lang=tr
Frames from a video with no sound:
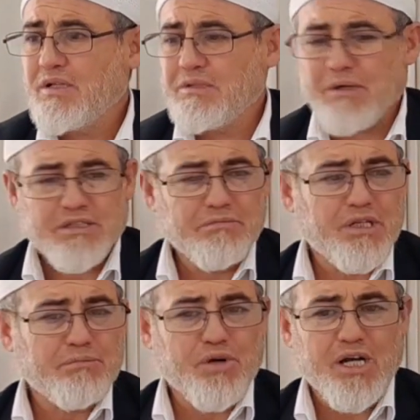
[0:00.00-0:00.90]
Dedi baktım
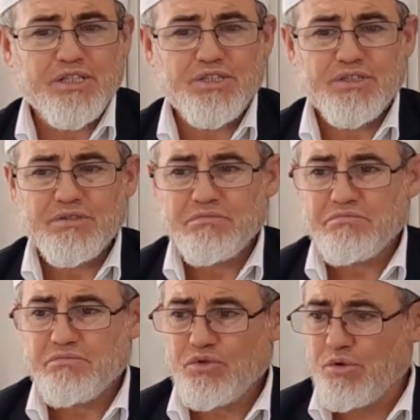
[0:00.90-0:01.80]
böyle bu hadis
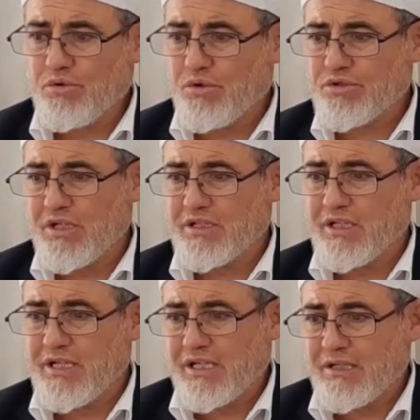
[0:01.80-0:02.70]
yok
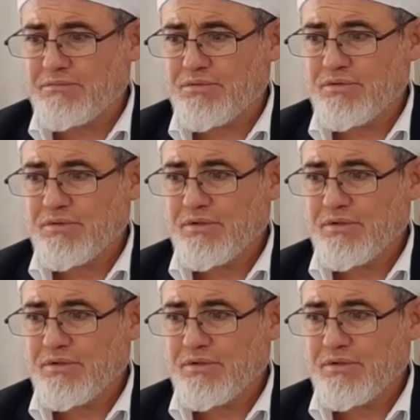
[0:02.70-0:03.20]
ortalarda. Nereden bu?